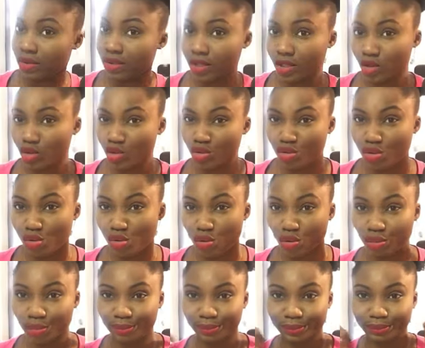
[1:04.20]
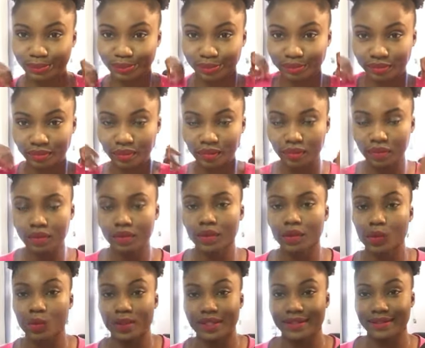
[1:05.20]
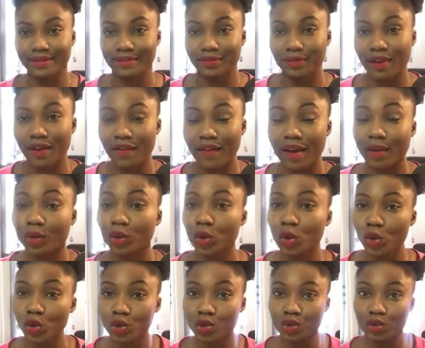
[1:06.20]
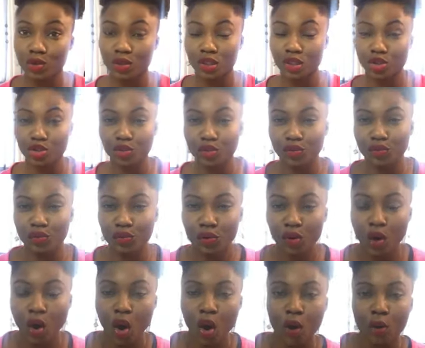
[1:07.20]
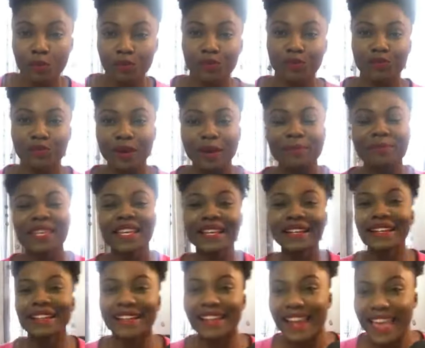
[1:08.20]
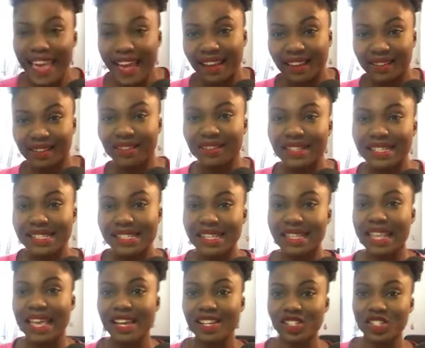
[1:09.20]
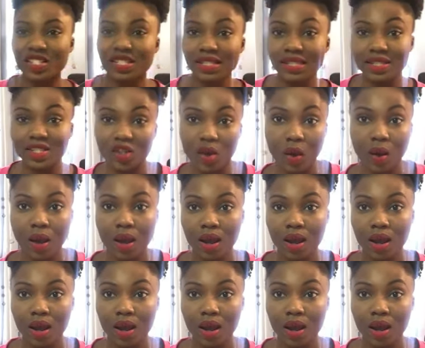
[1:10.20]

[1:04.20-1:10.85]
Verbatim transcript: c'est juste de l'eau. Oui, il faut avoir l'eau sur les cheveux pour voir bien clair dans les énergies des gens.